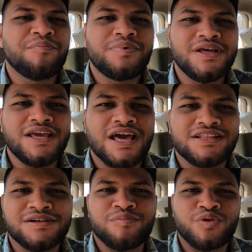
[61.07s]
எப்படி
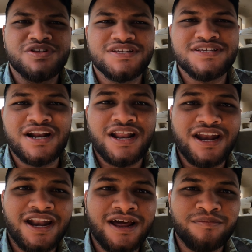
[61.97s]
அதுக்கு ப்ரொசீஜர்லாம்
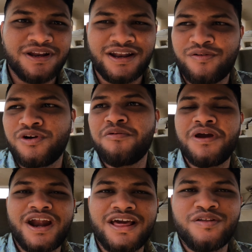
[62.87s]
என்ன அப்படின்னா
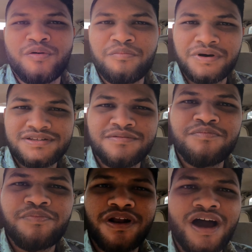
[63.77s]
ஒன்றுமே கிடையாது ரொம்ப
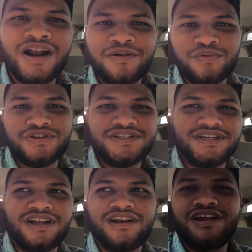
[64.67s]
சிம்பிளான
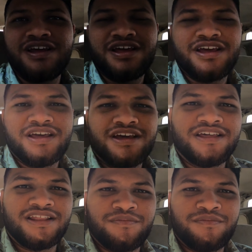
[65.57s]
ப்ரொசீஜர் இது